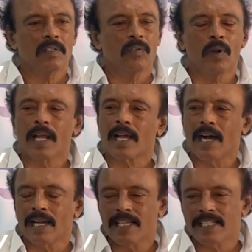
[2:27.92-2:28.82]
వాళ్ళ
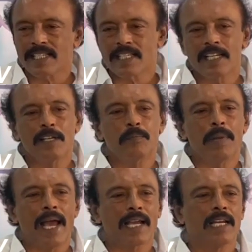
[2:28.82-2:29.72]
కాలేజెస్ని
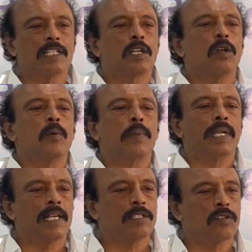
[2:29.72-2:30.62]
బ్లాక్ లిస్టులో
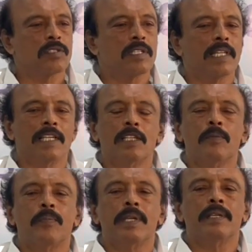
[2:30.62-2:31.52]
పెట్టాల్సి వస్తుందని చెప్పి